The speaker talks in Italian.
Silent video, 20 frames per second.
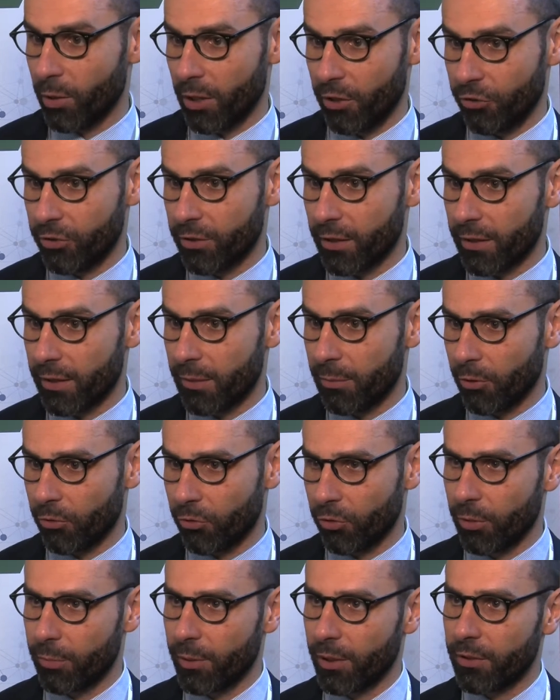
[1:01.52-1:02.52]
quale i cittadini
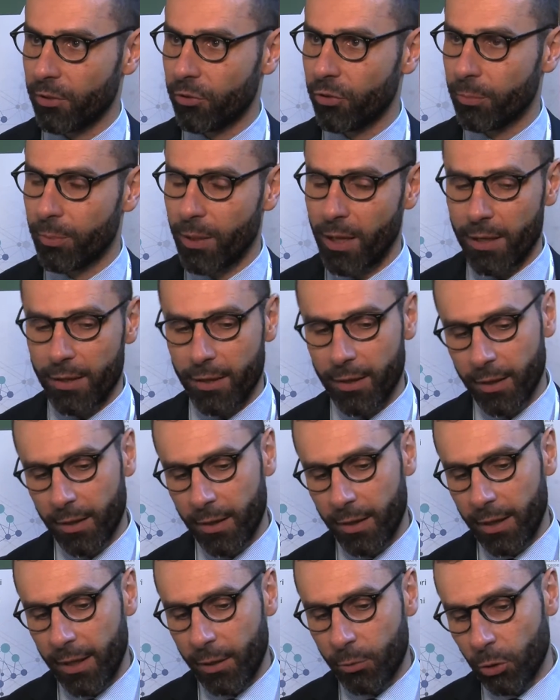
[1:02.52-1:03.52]
possono partecipare
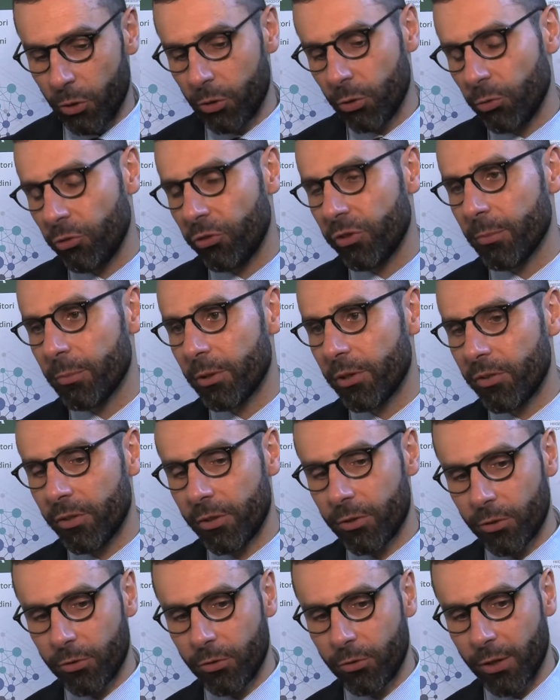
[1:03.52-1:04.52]
e quello di cui ci siamo
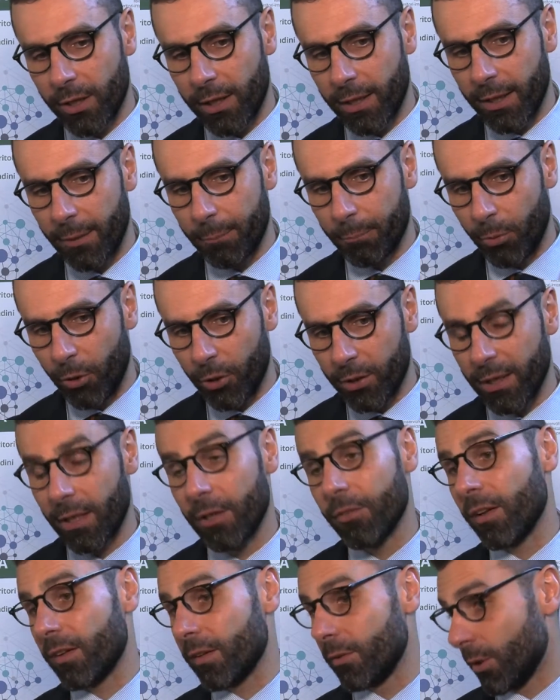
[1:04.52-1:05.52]
resi conto è che poi
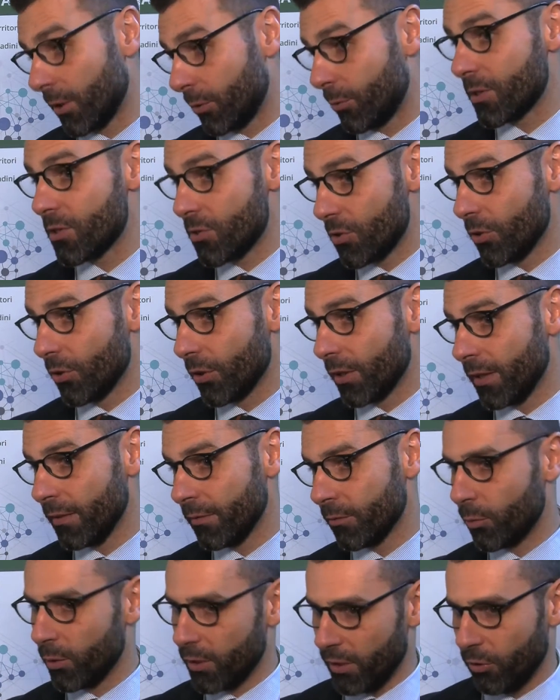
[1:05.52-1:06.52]
nella fase fase di
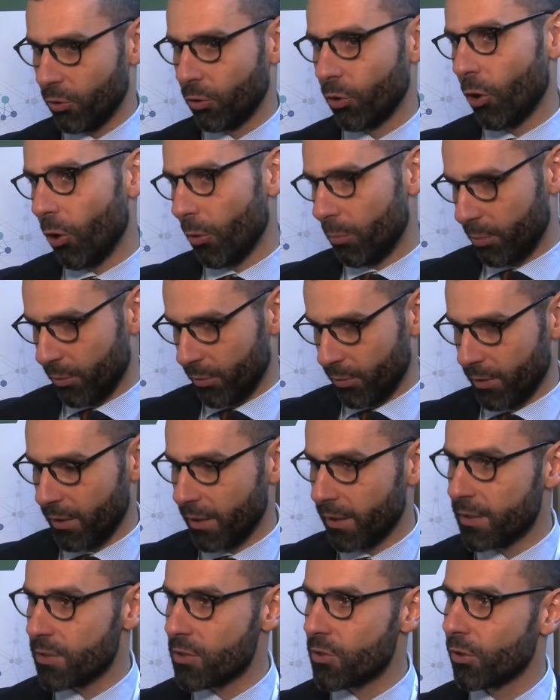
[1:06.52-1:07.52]
attuazione, quindi dopo
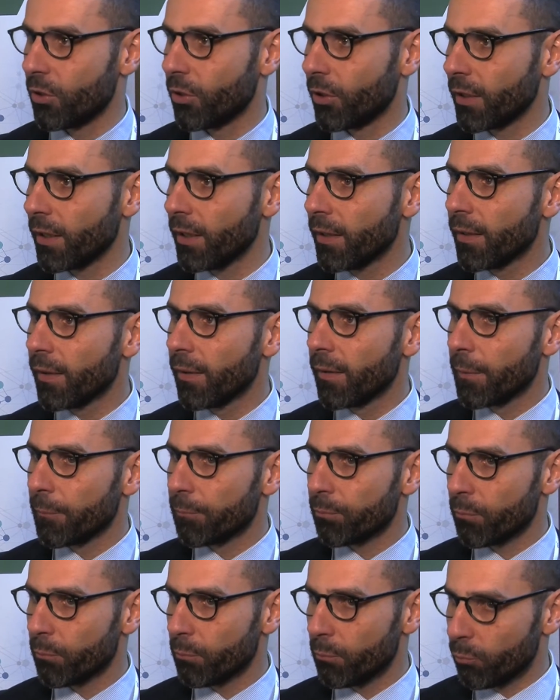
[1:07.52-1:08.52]
l'elezione,
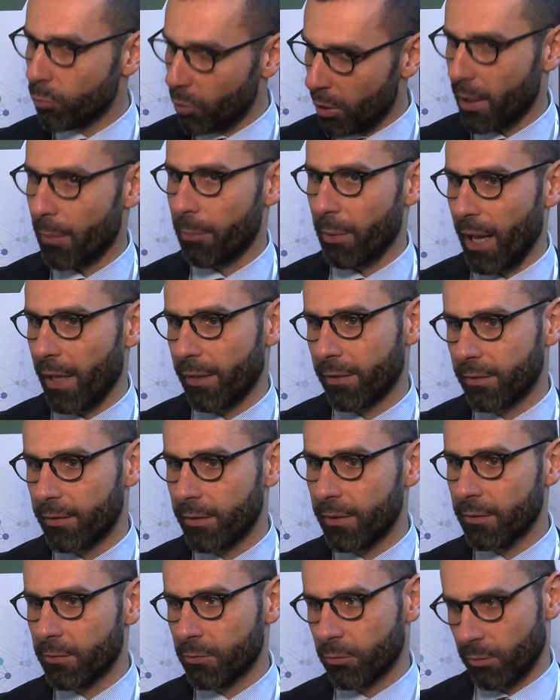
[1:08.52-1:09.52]
buona
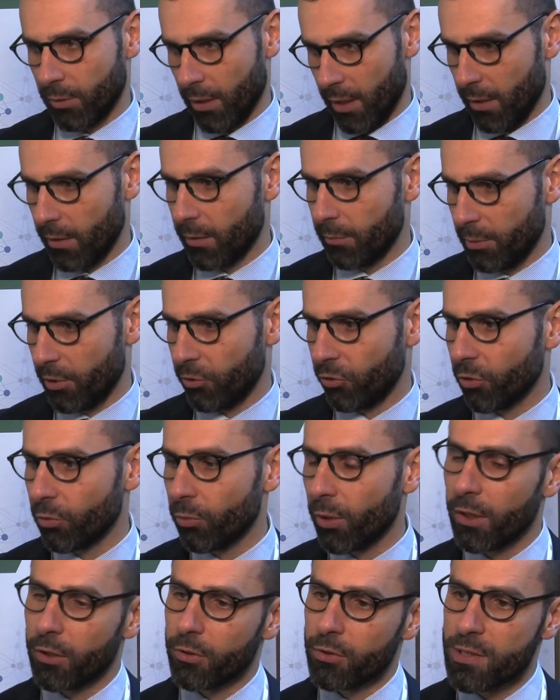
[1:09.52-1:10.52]
parte, una
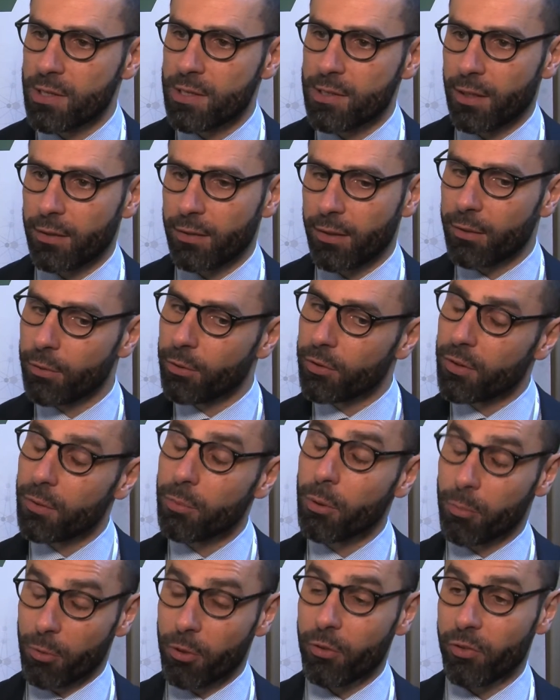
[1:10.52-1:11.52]
percentuale consistente di queste
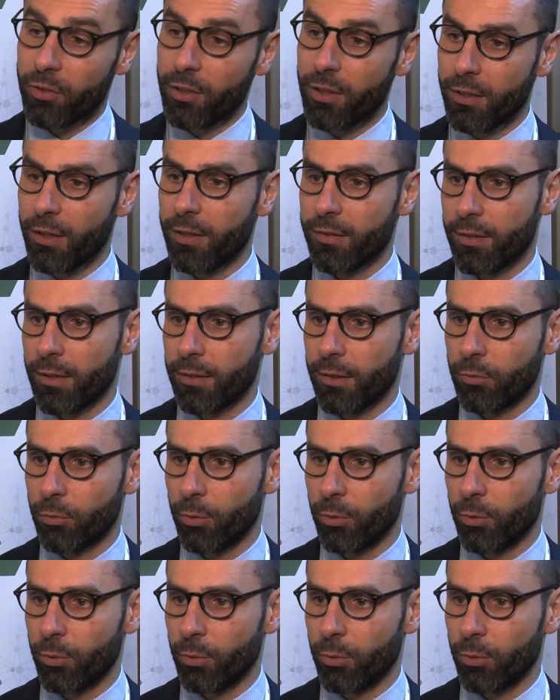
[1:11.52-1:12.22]
proposte è stata